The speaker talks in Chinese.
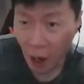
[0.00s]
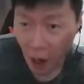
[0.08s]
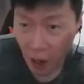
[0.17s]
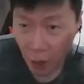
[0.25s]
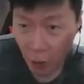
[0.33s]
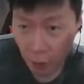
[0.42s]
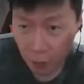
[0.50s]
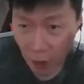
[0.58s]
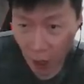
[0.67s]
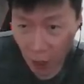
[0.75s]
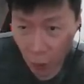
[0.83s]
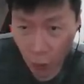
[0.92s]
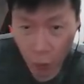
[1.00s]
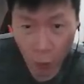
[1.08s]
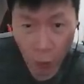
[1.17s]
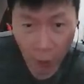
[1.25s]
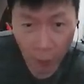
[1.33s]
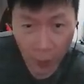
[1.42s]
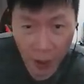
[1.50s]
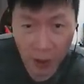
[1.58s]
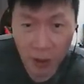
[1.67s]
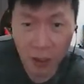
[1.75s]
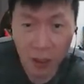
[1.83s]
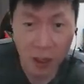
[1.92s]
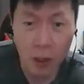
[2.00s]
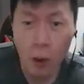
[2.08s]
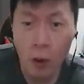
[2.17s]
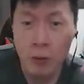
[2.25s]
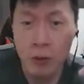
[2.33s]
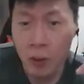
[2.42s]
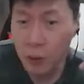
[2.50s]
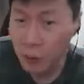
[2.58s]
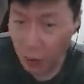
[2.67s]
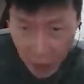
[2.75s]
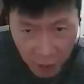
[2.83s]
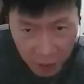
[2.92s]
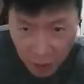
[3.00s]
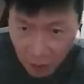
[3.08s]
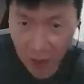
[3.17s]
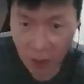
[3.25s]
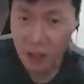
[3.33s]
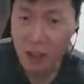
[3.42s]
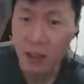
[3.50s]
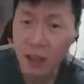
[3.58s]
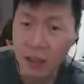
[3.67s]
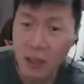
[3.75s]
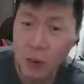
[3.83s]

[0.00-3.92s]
还有他过往被人歌功颂德的经历。